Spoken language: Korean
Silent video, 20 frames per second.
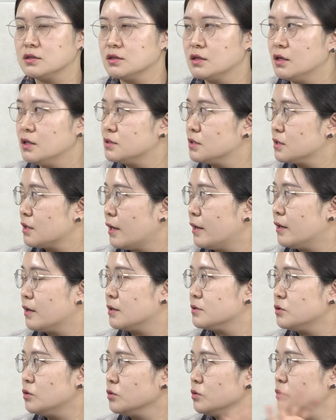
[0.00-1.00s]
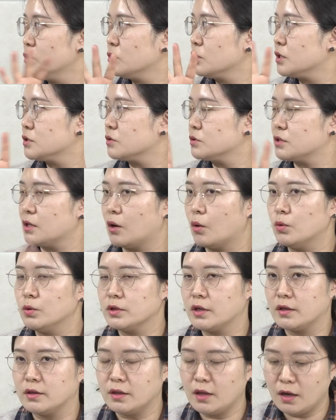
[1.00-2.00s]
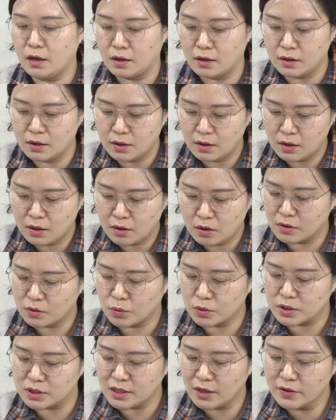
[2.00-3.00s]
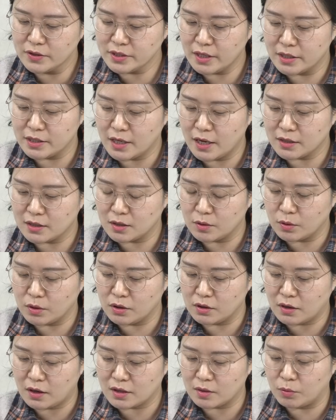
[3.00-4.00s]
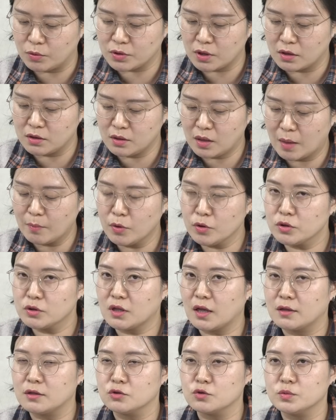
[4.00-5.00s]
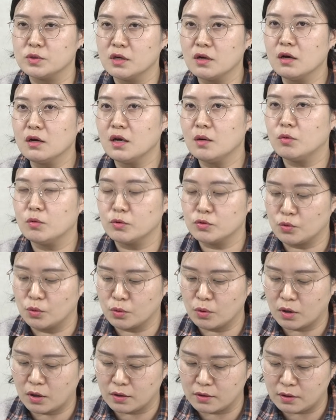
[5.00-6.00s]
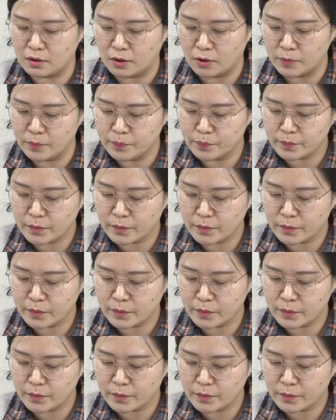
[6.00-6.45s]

그게 이제 다양한 성격에서 나올 텐데 꼭 이 사연자 의 이야기라기보다는 한번 다들 좀 생각해 보면 좋을 것 같아요.